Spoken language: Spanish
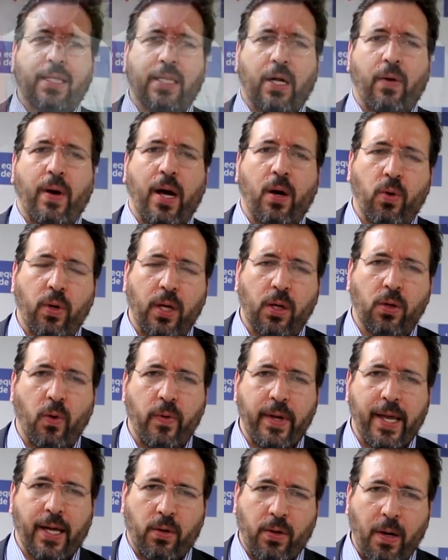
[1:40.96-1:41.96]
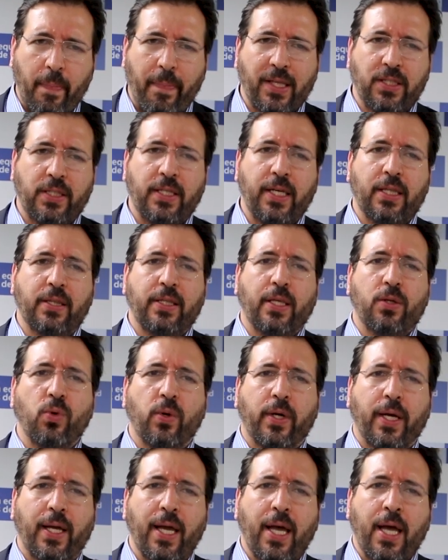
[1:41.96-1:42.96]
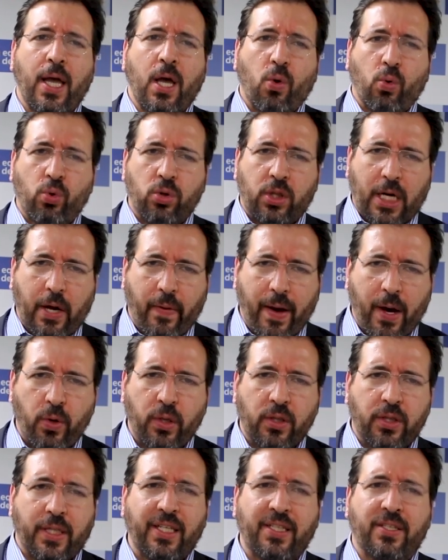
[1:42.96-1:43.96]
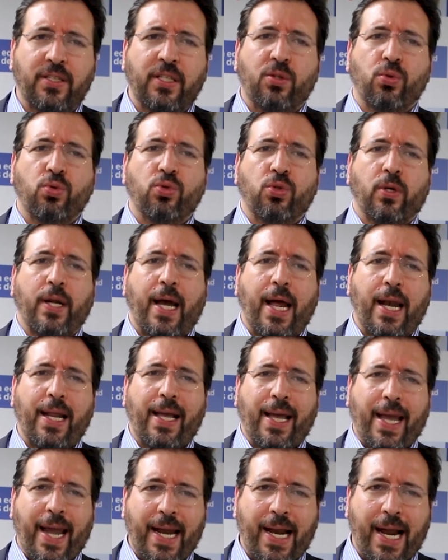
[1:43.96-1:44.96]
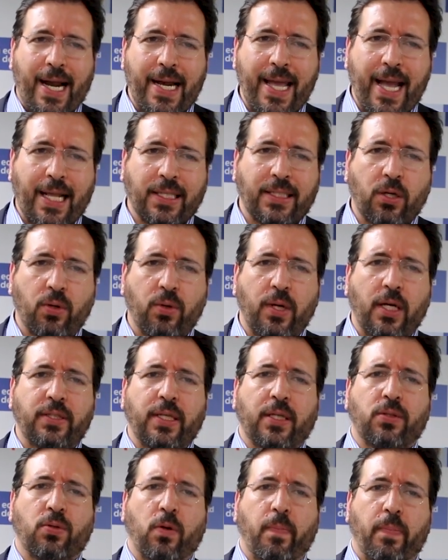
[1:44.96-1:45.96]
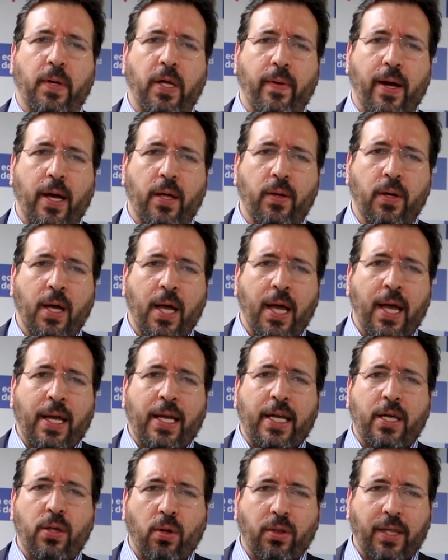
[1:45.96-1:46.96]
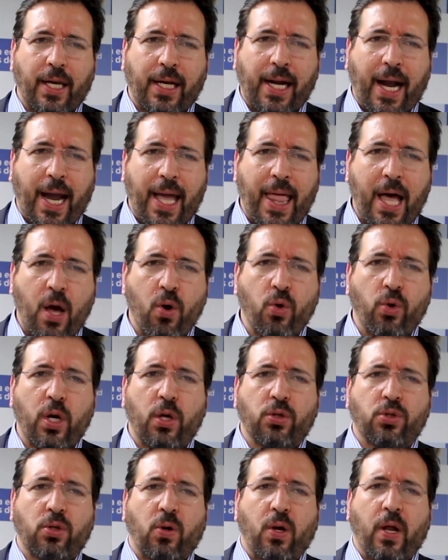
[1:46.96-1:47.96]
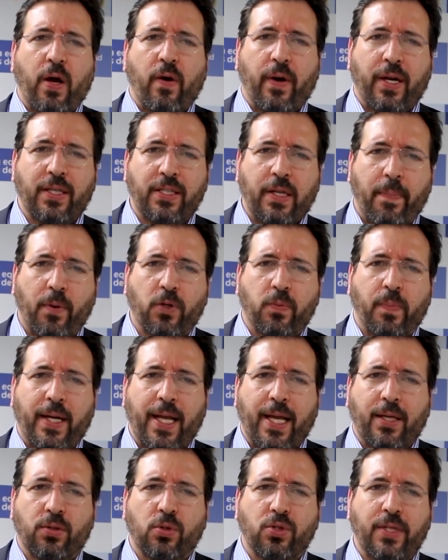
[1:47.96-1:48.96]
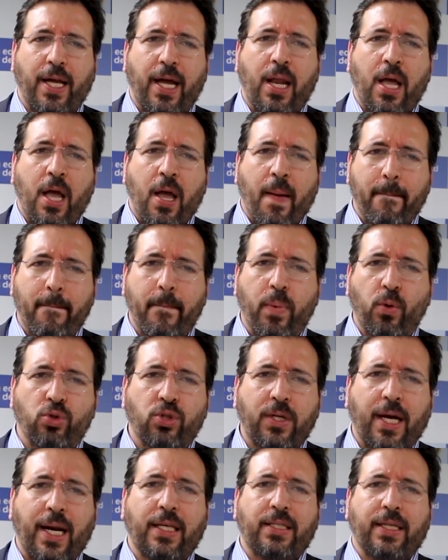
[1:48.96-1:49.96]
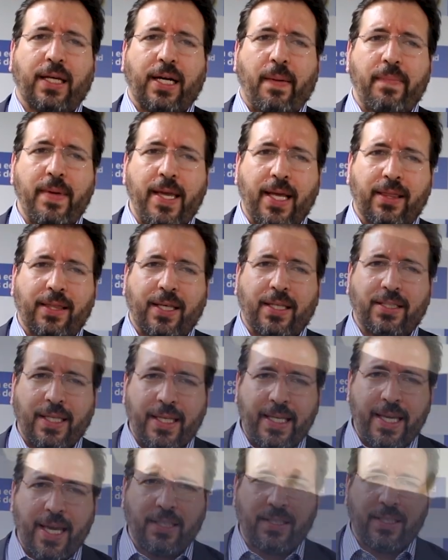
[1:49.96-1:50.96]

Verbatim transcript: de trabajo del gobierno del presidente Duque, un trabajo interinstitucional, en alianza con el sector privado y donde cada uno de los colaboradores de Prosperidad Social busca las herramientas y